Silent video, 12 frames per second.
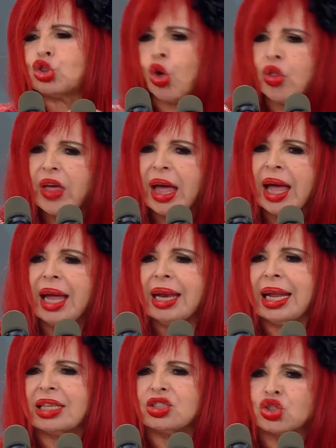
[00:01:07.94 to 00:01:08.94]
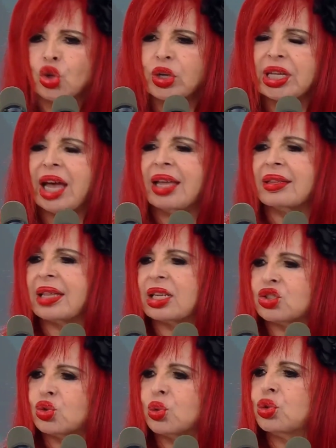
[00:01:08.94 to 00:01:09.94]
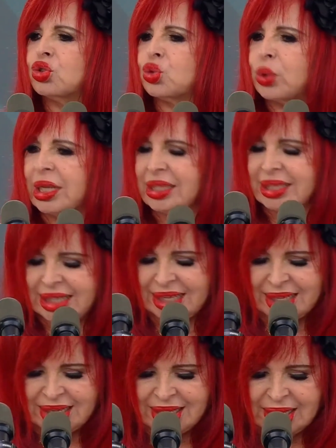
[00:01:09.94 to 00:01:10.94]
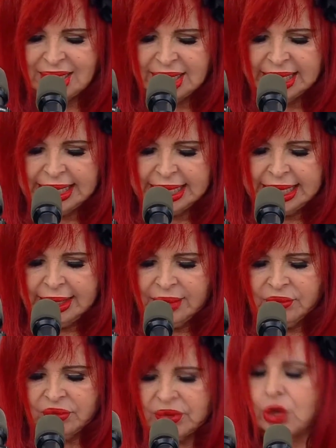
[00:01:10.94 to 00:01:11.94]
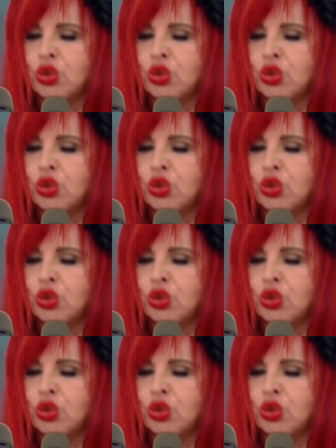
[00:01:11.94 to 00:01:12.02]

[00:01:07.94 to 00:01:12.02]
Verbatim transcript: toda la historia del sur sureste. De